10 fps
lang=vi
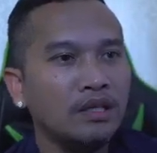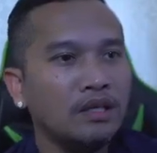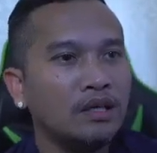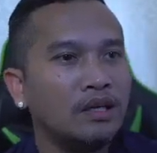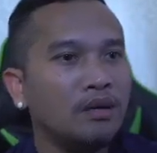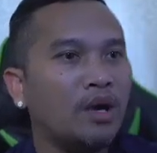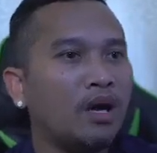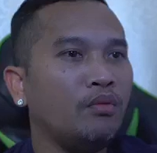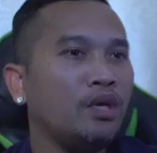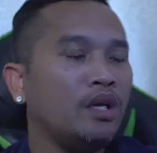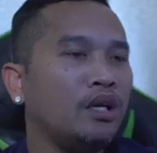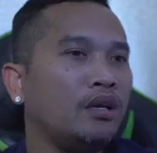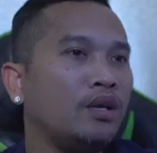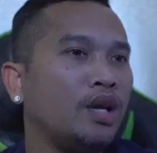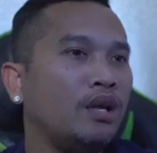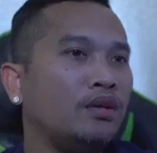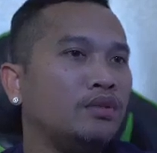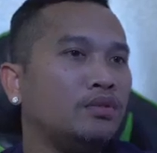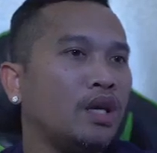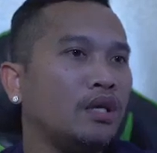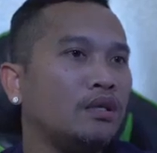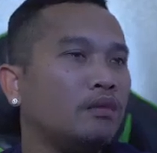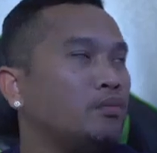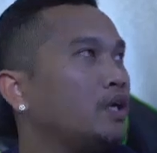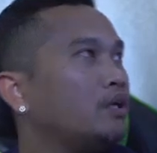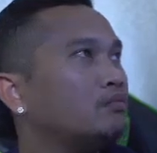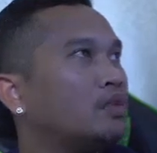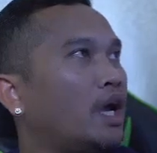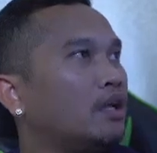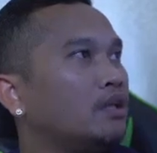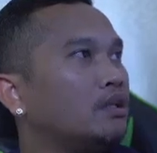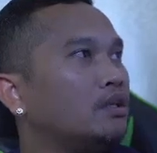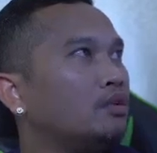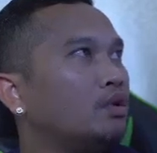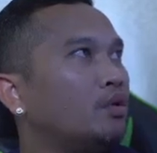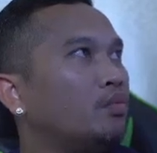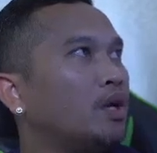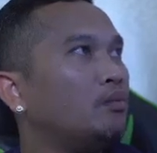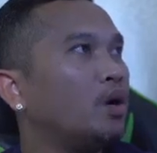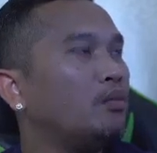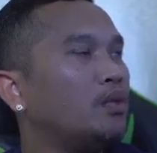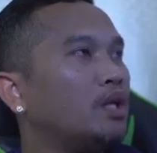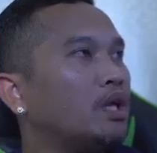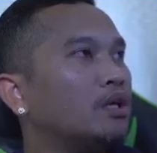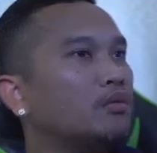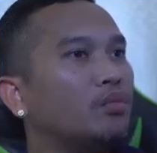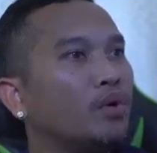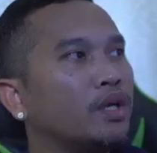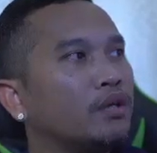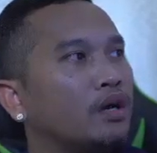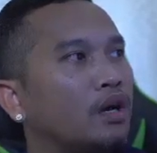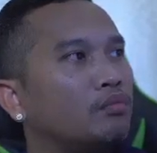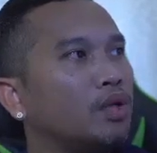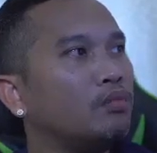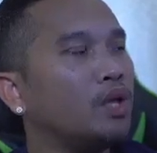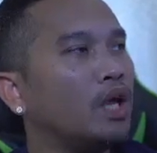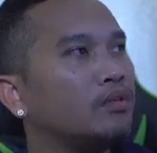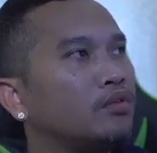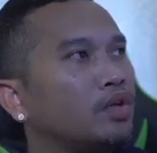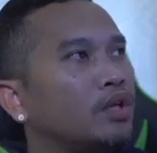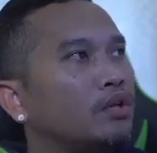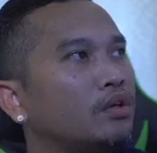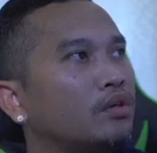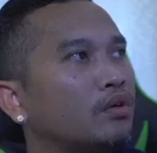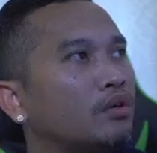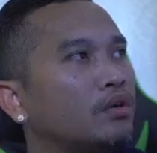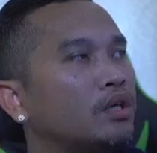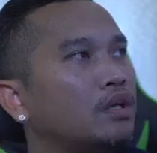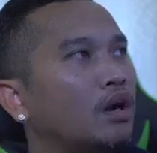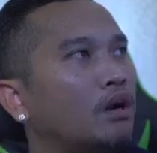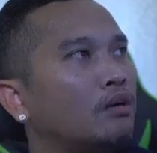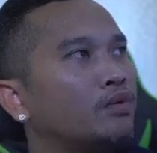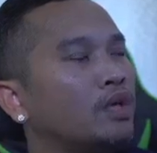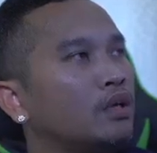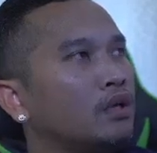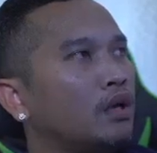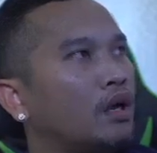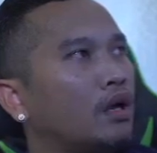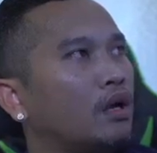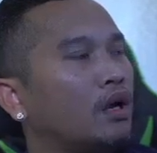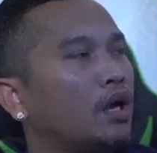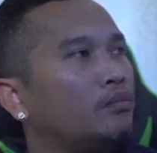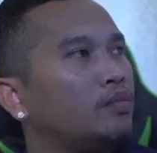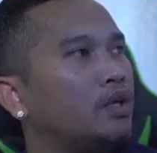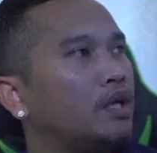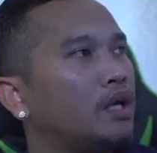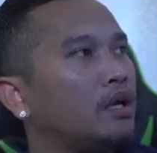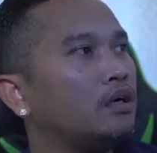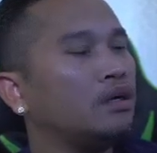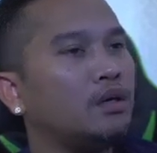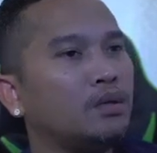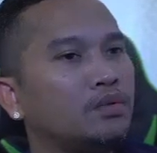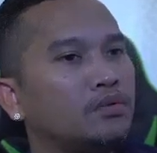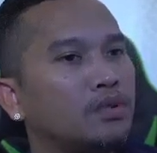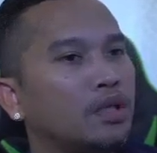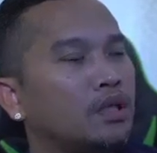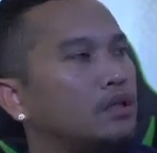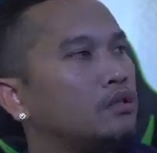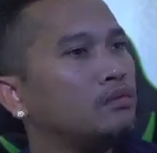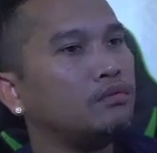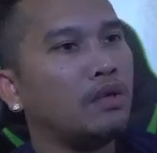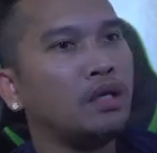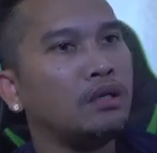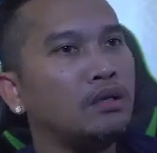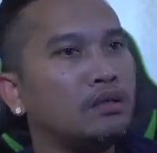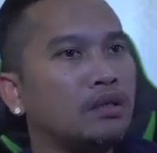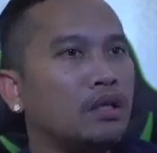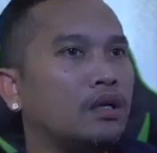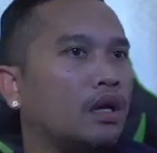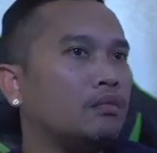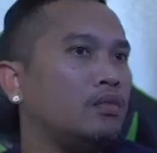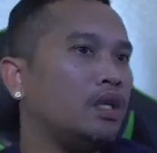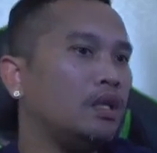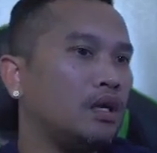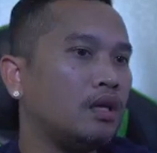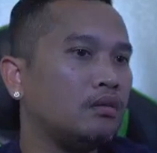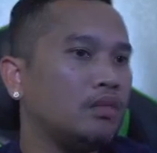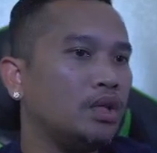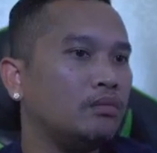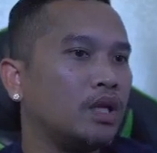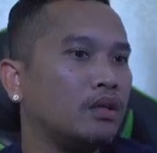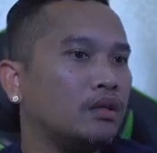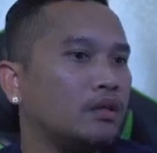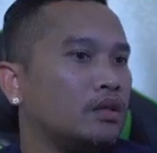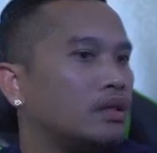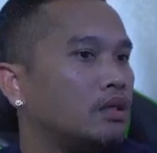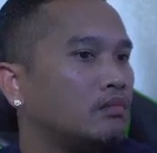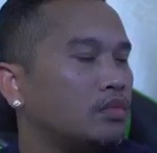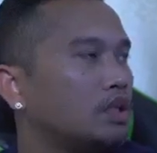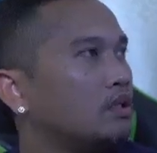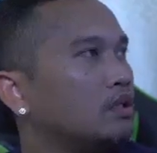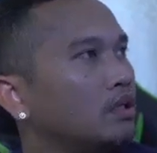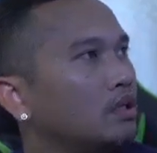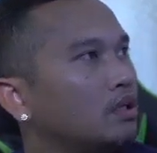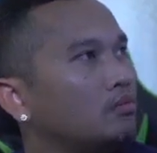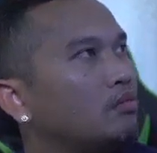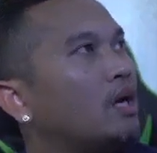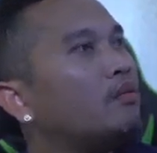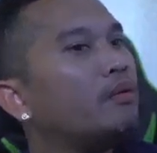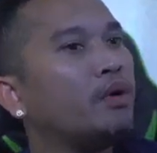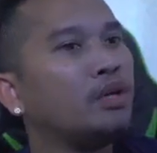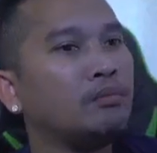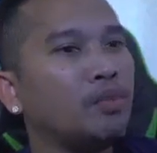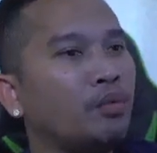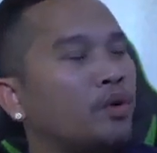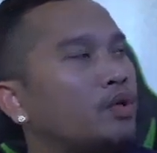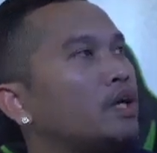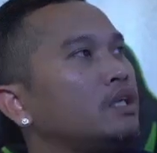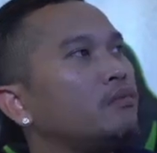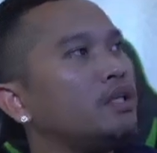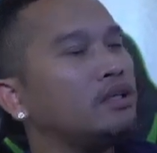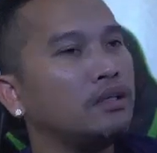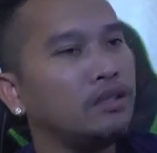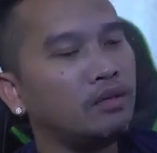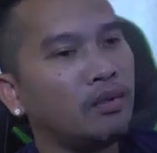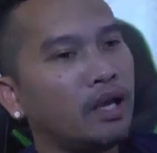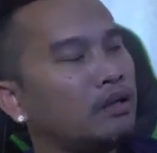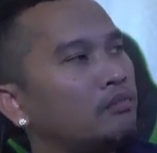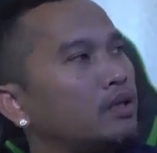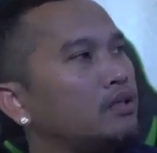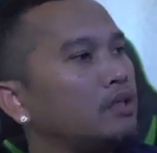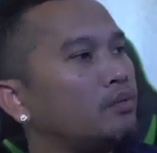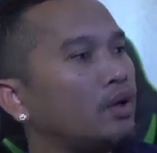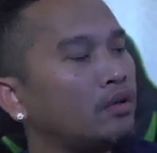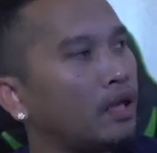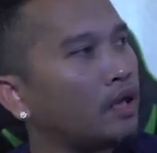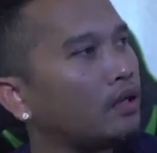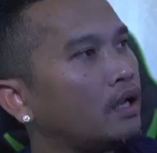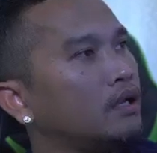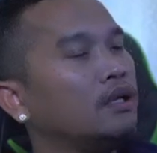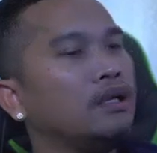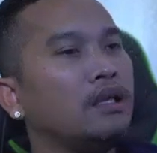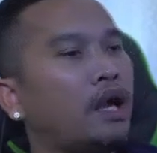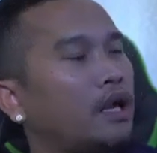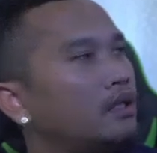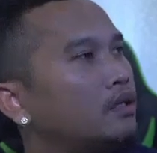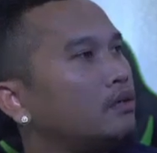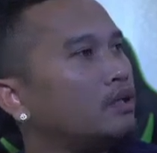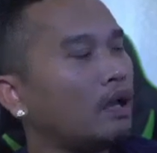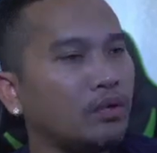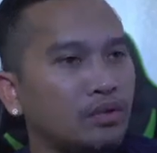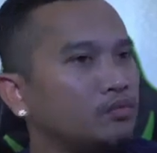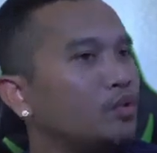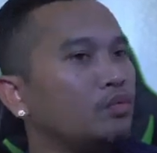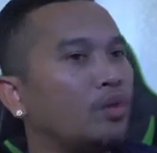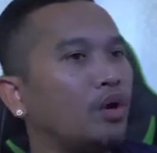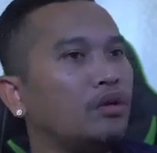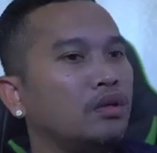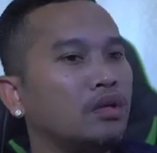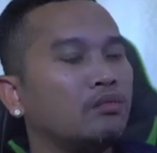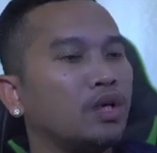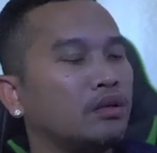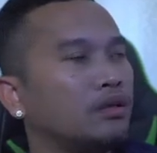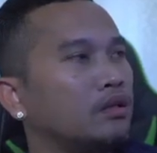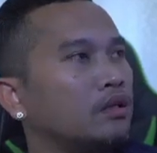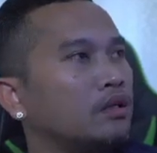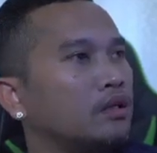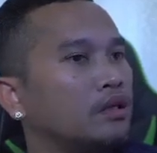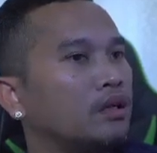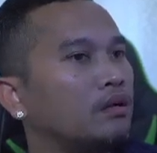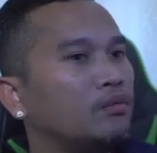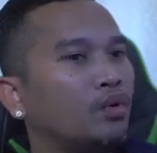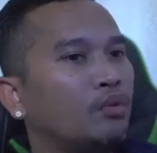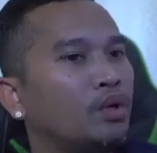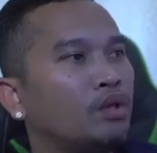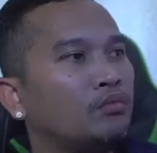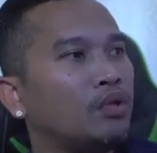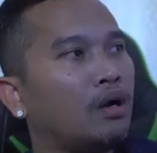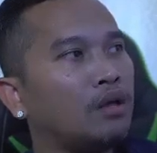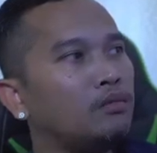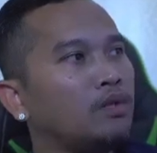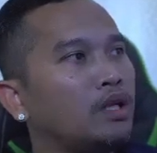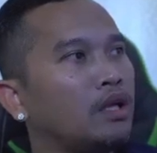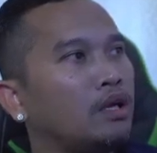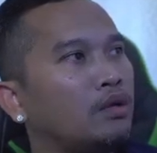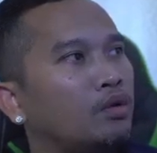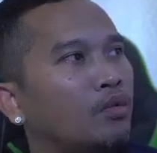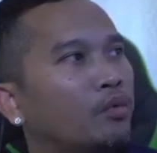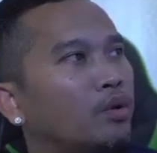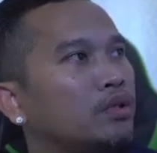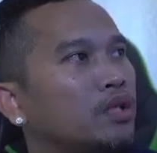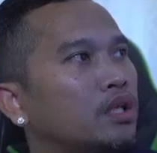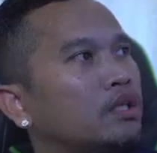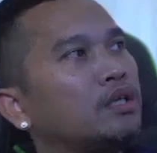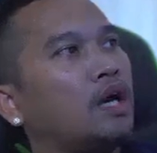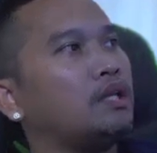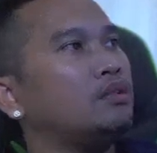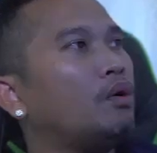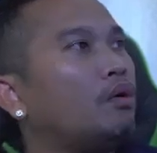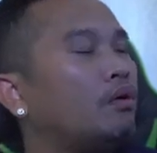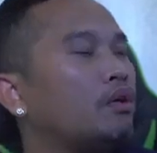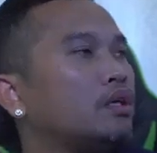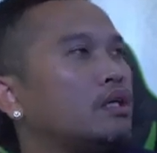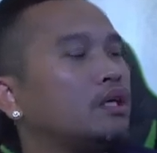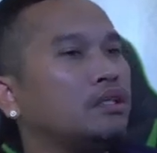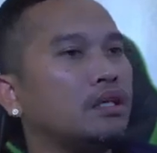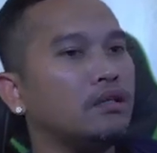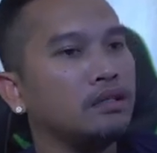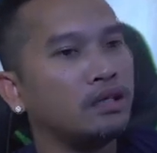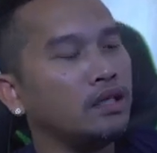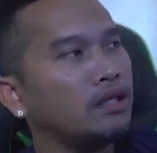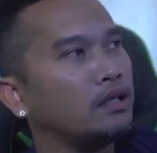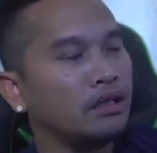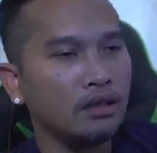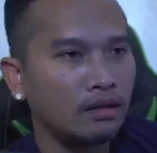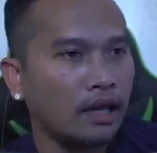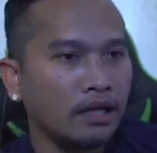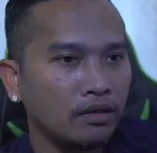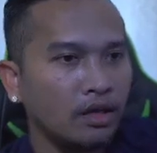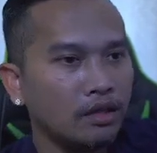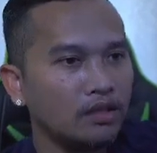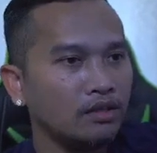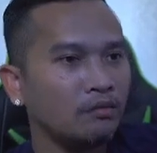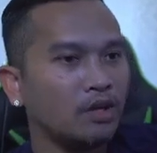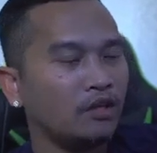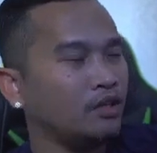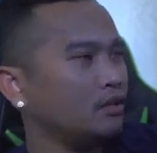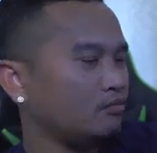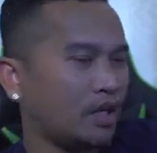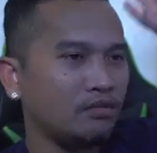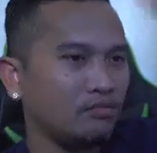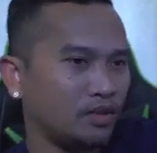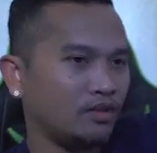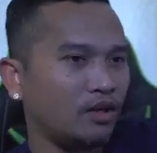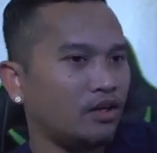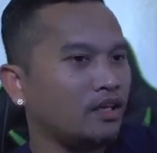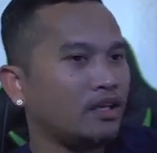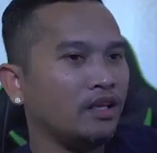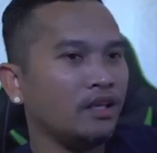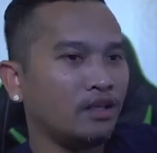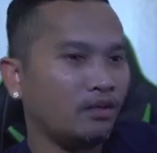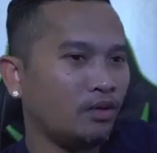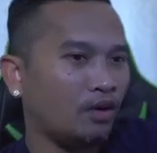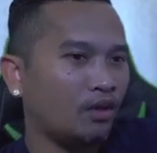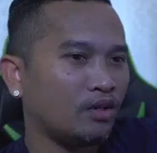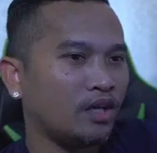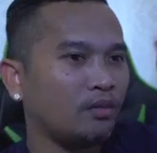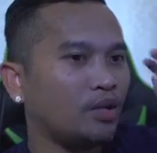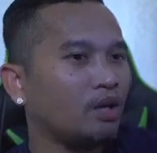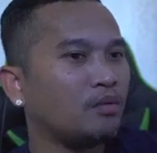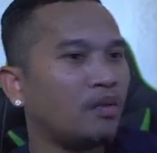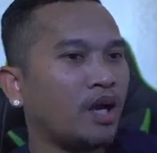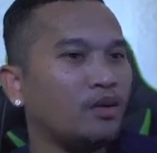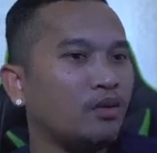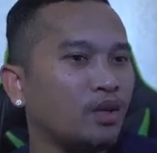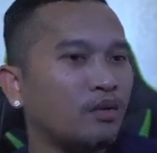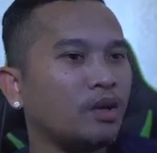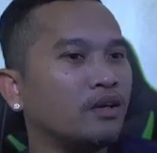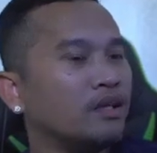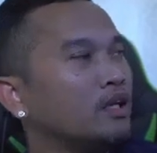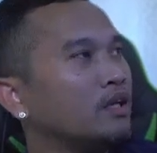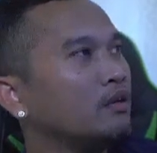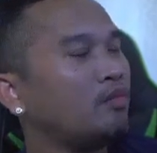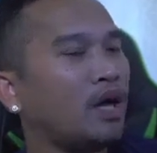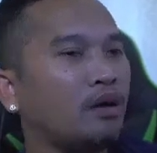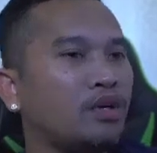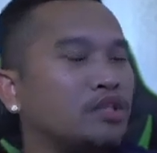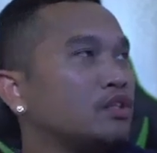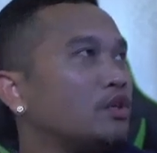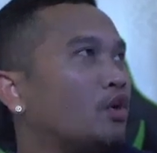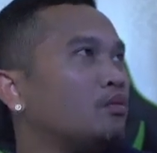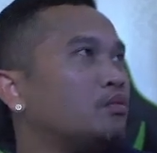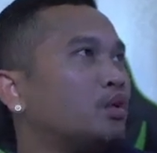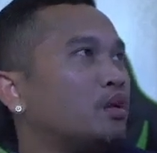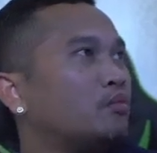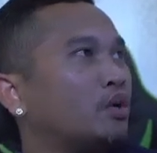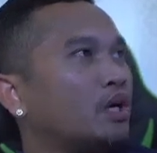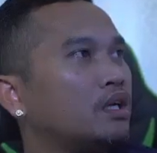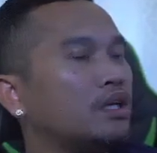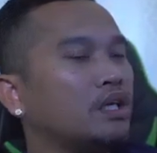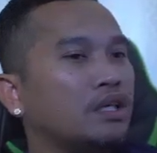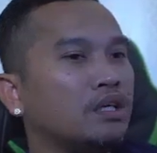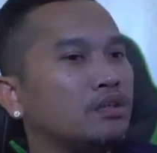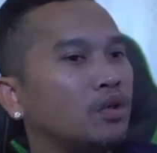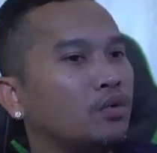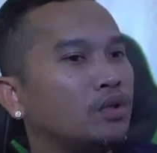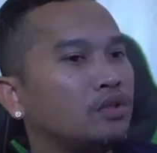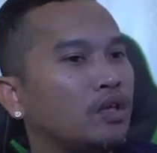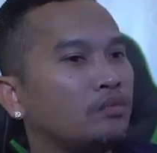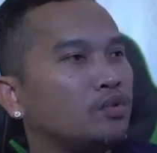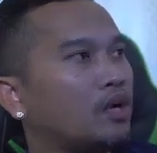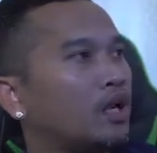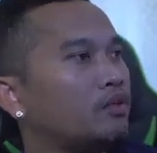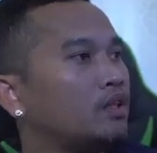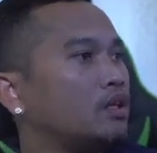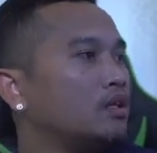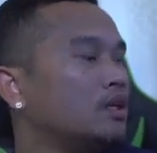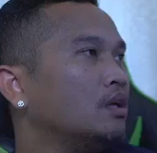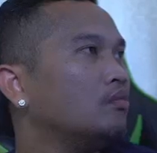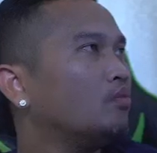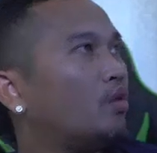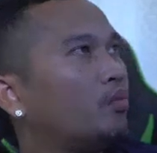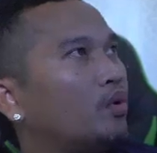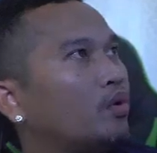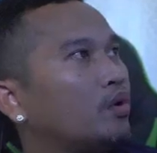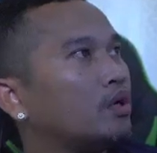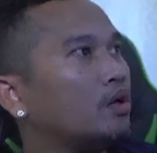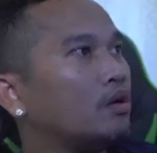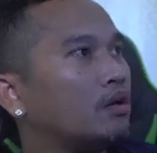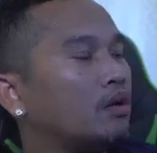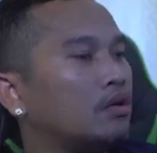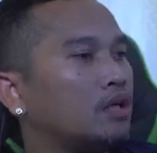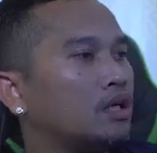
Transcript: ờ bảo vì error chẳng đọc bên nhom đã này tới nhom open mà admin error mùi admin black screen được có kid off app can close is wait is admin admin rồi admin nhưng bà có bóng bóng bóng khơi nhá mấy nhầm lái đồng bây giờ pho tang ra anh ấy cứ đạo nó smooth mà hơi lươn vào rồi bộ bên nhầm thoát nhưng cái ra cái lỗ bóng bóng cái đại dương cả to dương ấy che thành giấy lái khơi nhưng mà rồi bà mương ở kia cho về rất dễ tên và man luôn về rồi bà vừa dân khối và phật bỏ lý dương châu cho subscribe về tới bóng bóng download